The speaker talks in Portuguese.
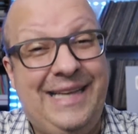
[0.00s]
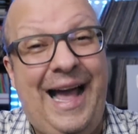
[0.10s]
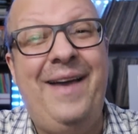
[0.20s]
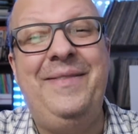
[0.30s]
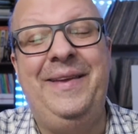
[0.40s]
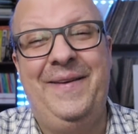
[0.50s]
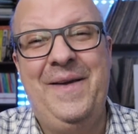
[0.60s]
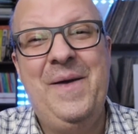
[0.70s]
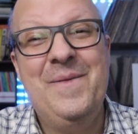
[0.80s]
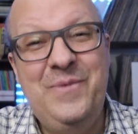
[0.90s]
sabe
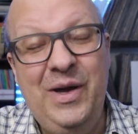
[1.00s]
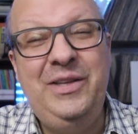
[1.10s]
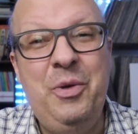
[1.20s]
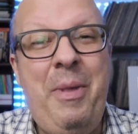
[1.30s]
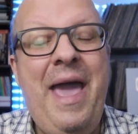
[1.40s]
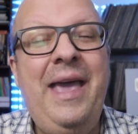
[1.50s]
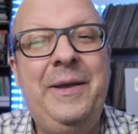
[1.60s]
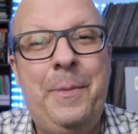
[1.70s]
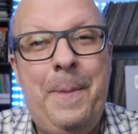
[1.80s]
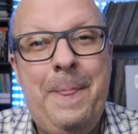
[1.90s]
muito
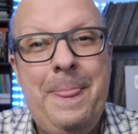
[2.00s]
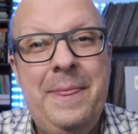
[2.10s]
bem.